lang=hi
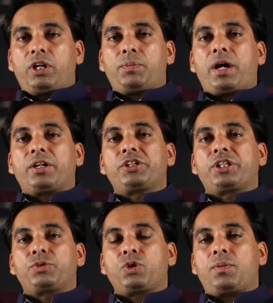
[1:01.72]
और ये
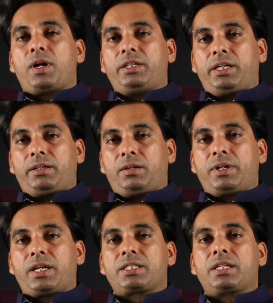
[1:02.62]
पार्टनरशिप जो हमारी है
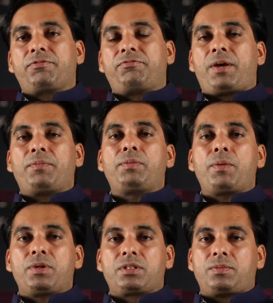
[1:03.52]
हमें एज ए फैमिली
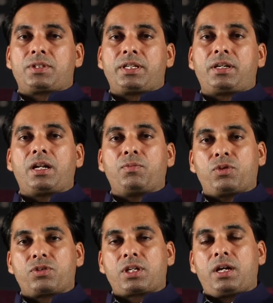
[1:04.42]
मेम्बर्स समझते हैं टाटा
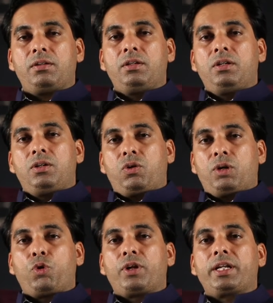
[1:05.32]
मोटर्स का और
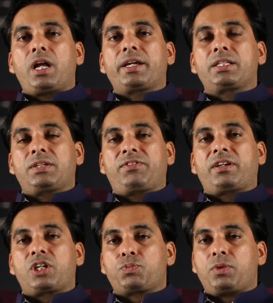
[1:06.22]
ये बॉन्डिंग ना कि सिर्फ
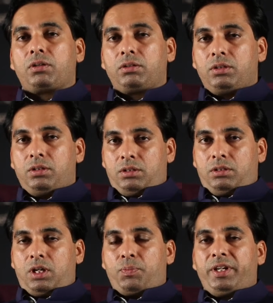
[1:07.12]
एक कस्टमर
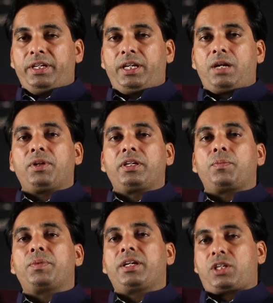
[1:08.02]
कंपनी की है बल्कि
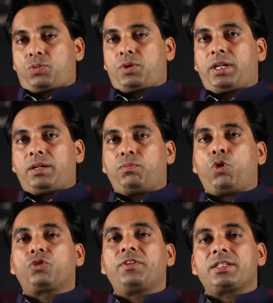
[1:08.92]
कंपनी कस्टमर है
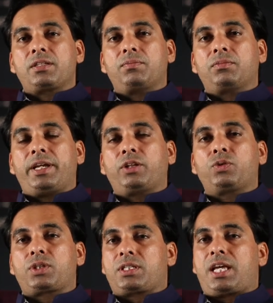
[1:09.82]
बहुत वेज हम एक
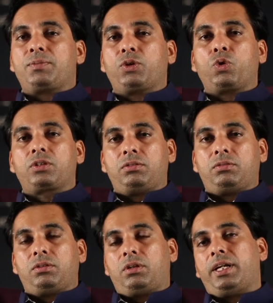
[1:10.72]
दूसरे साथ में गोद
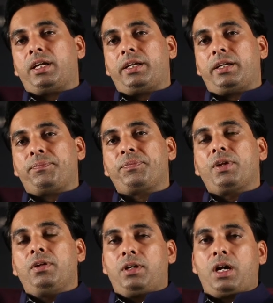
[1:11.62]
ले गए
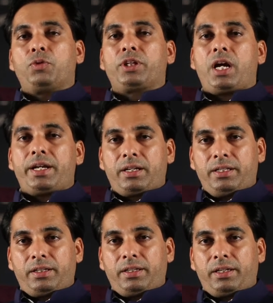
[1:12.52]
हैं हम उनकी गाड़ियाँ
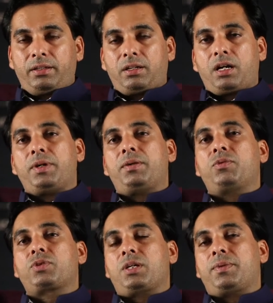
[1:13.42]
खरीदते हैं हमें
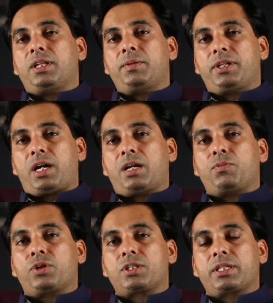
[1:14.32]
उसके बदले में टाटा
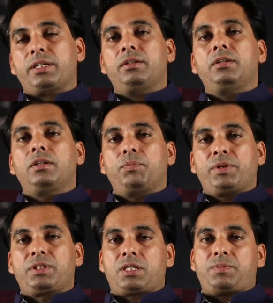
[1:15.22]
मोटर्स से
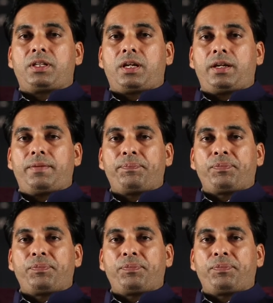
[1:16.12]
बिजनेस मिलता है